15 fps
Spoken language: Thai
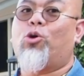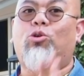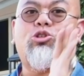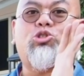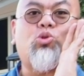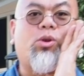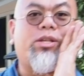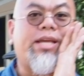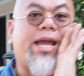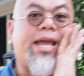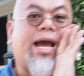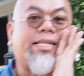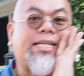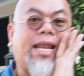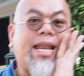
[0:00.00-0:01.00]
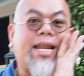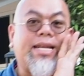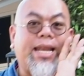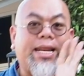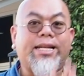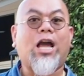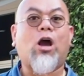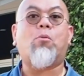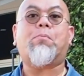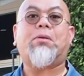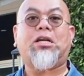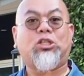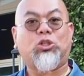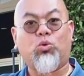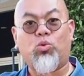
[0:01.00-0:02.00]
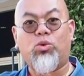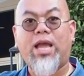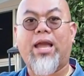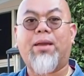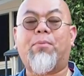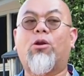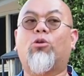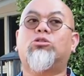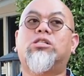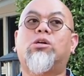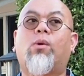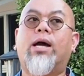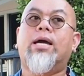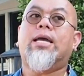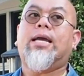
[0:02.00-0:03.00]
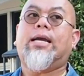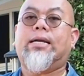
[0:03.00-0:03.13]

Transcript: โดยส่วนใหญ่อาจารย์เน้นเข้าประตูใหญ่เพราะเราเชื่อว่า